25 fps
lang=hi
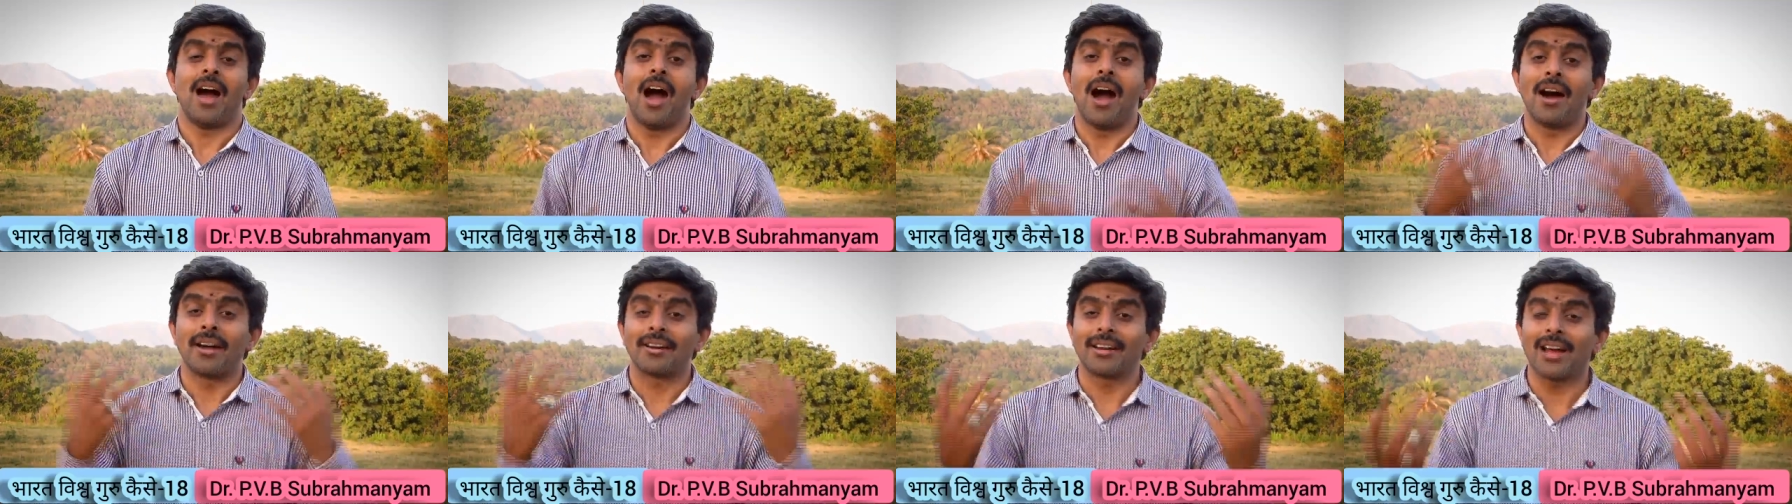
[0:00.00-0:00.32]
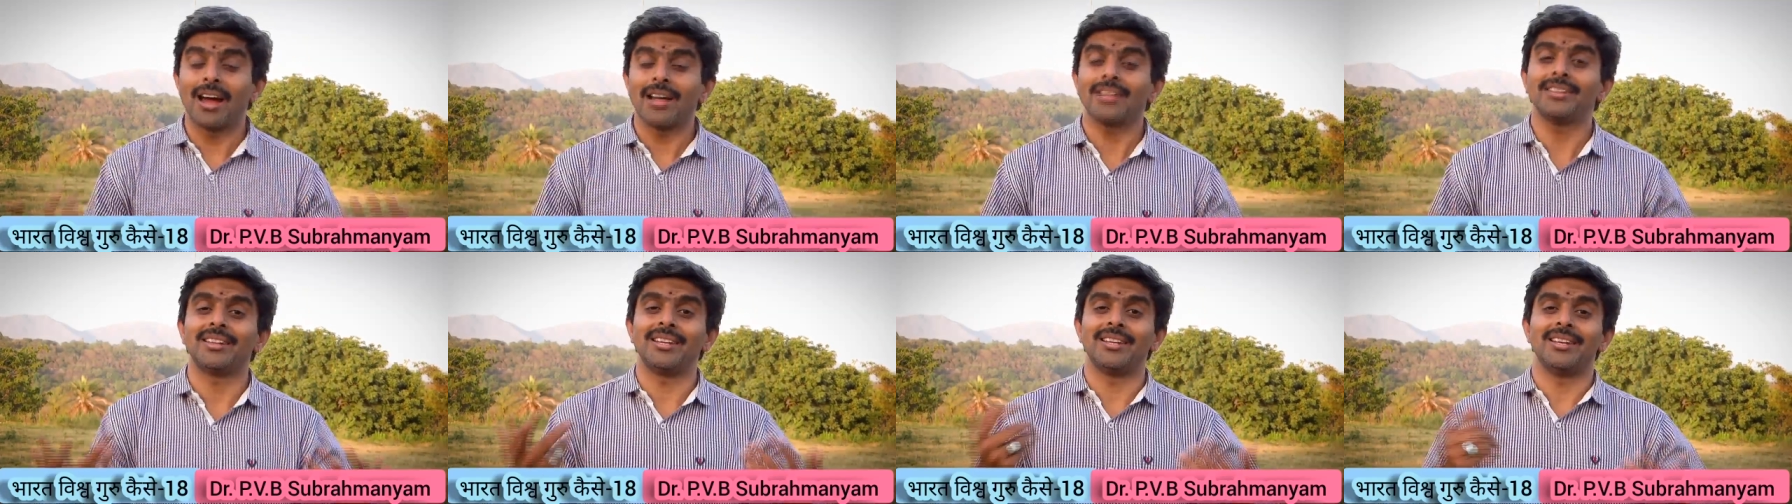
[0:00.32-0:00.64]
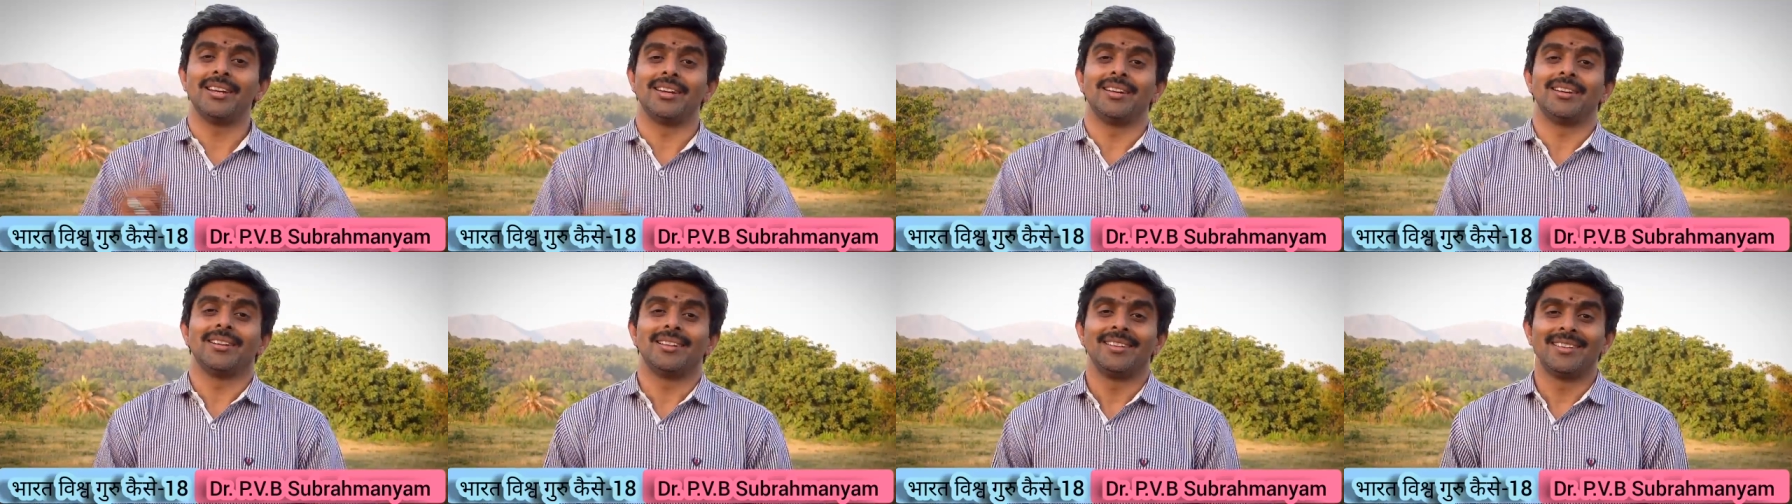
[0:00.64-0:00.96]

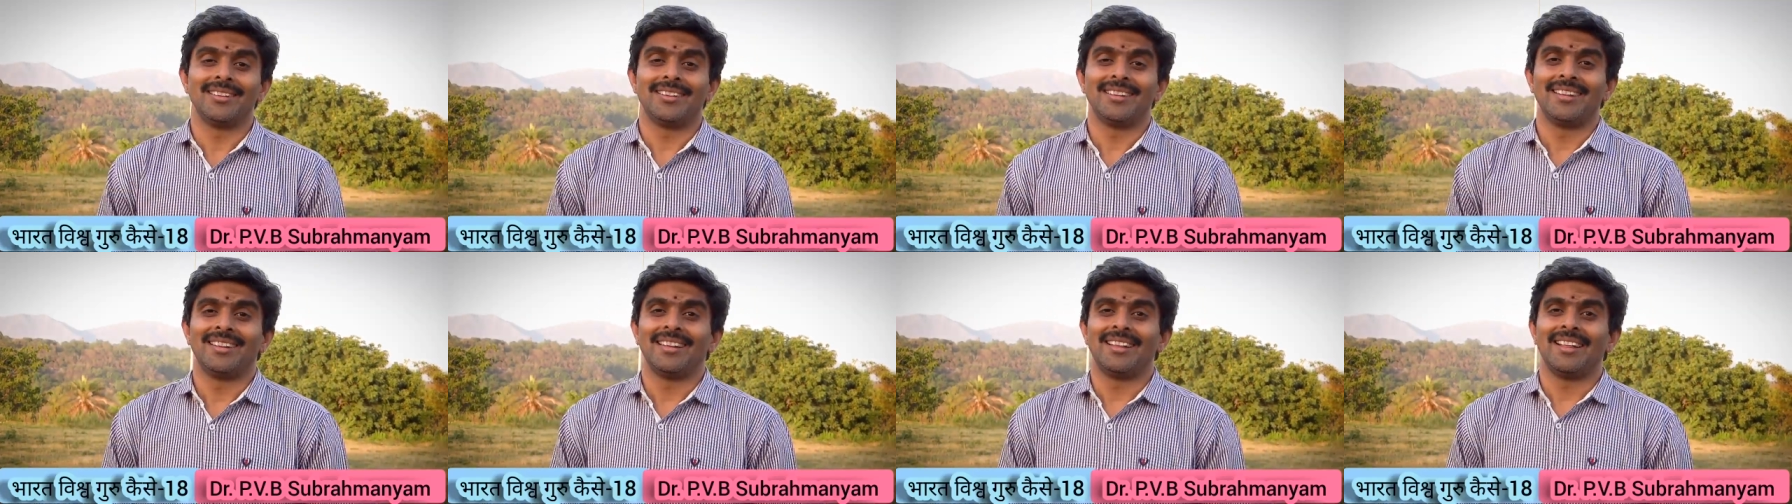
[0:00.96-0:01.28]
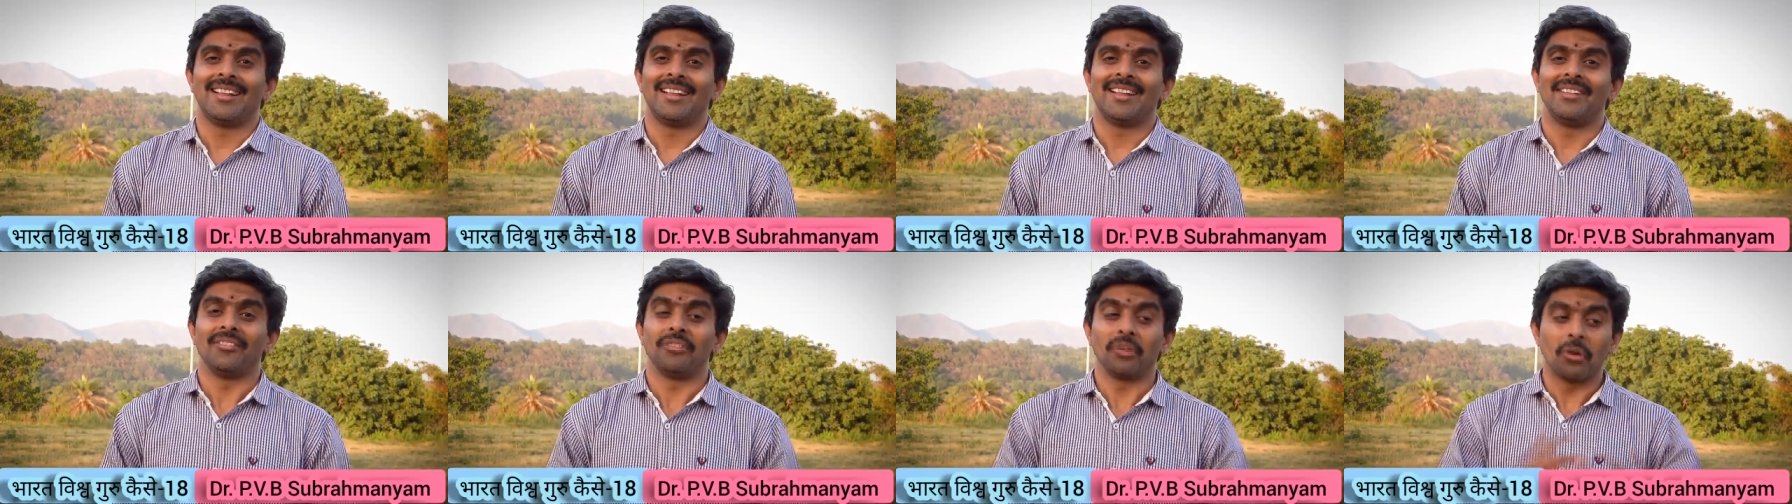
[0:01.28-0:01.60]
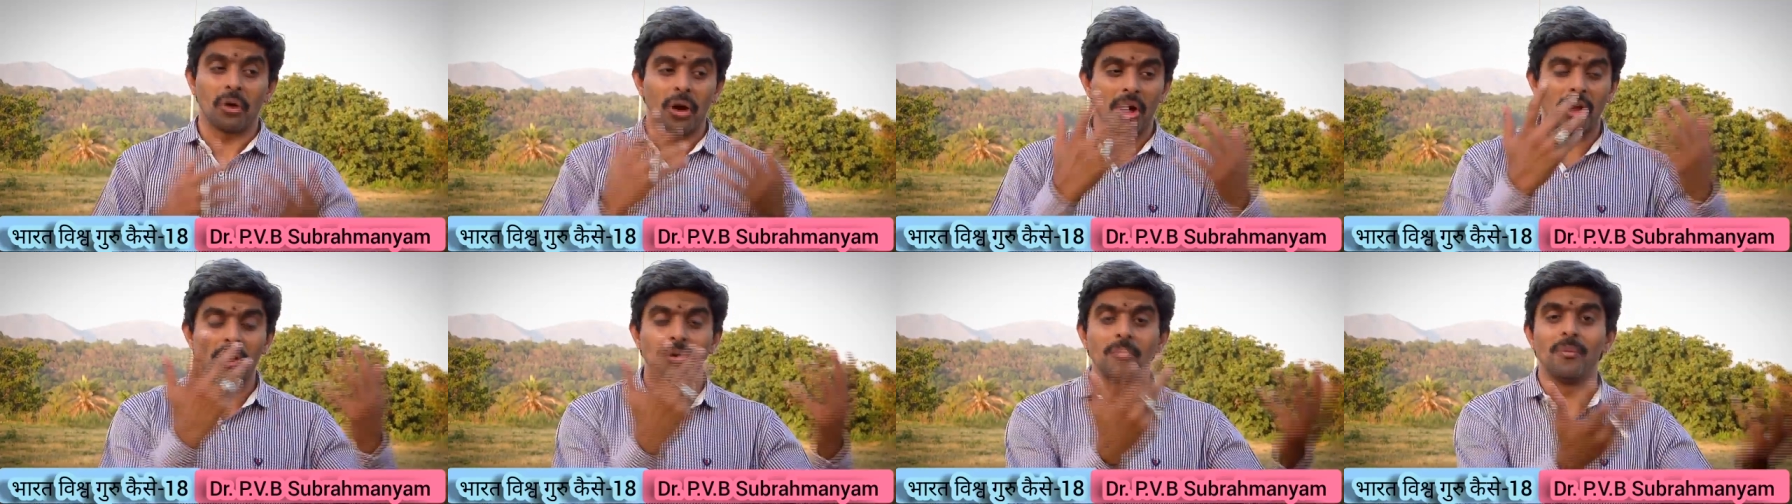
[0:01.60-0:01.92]
आराध्य जो
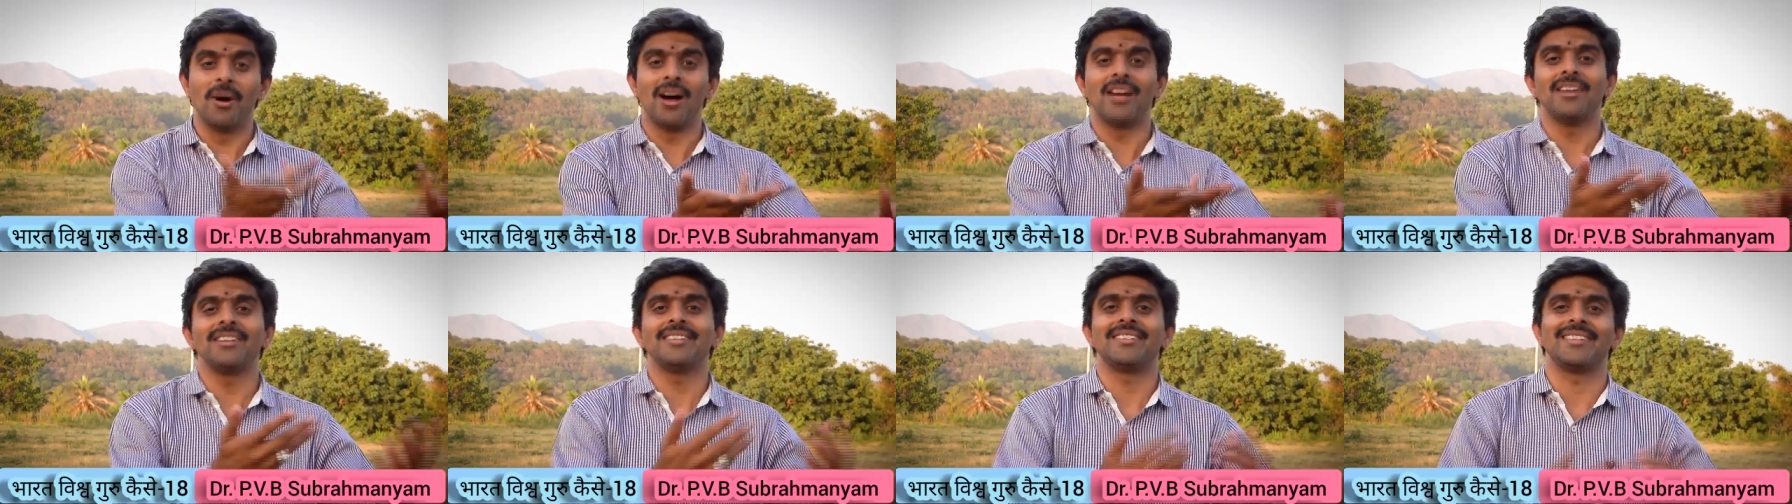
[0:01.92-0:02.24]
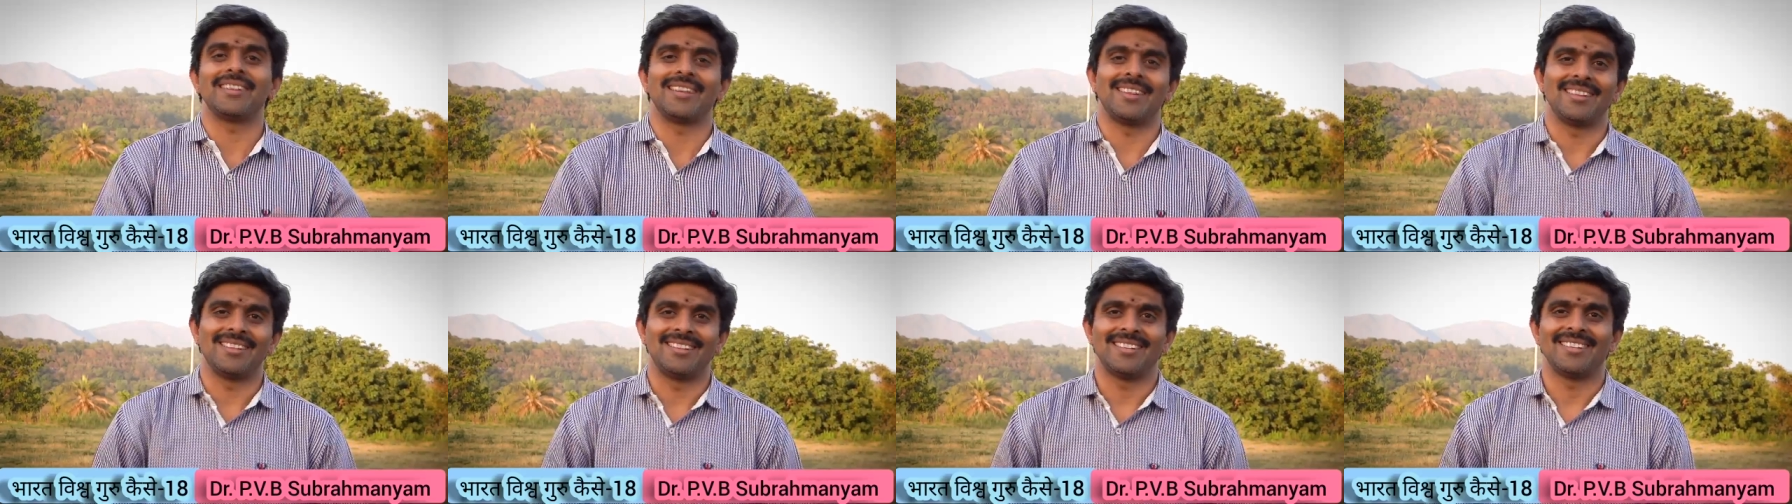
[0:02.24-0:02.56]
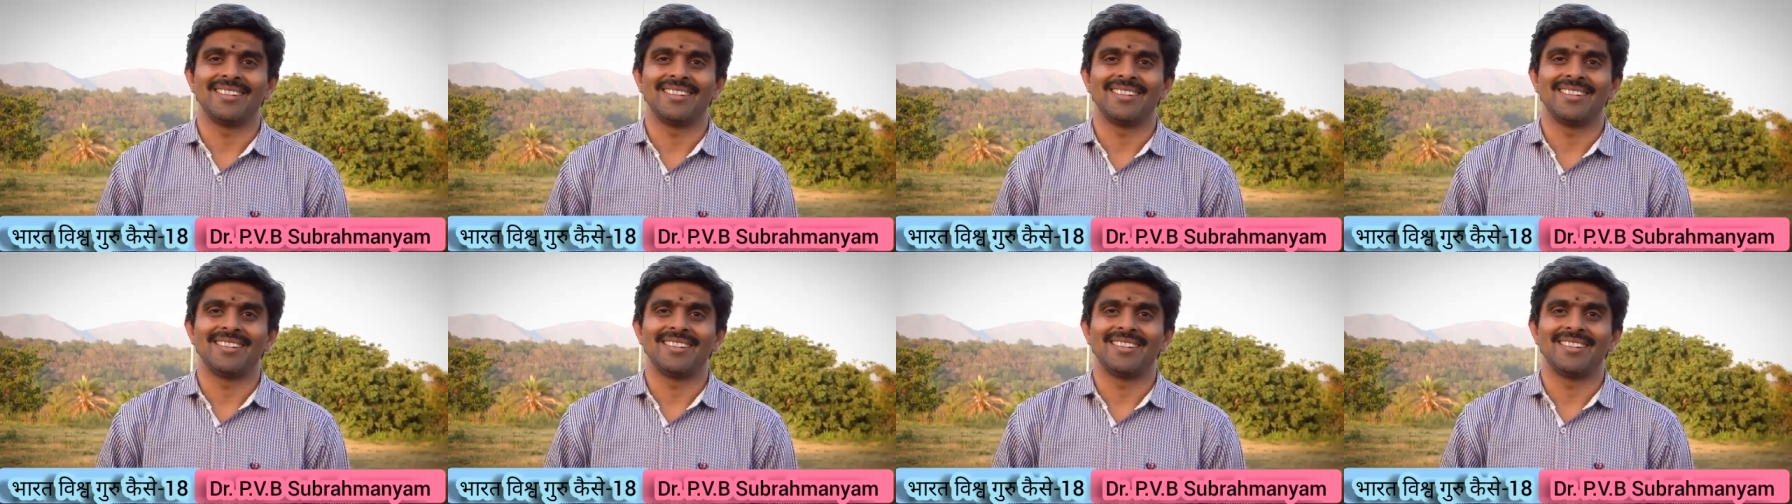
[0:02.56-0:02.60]
हनुमान जी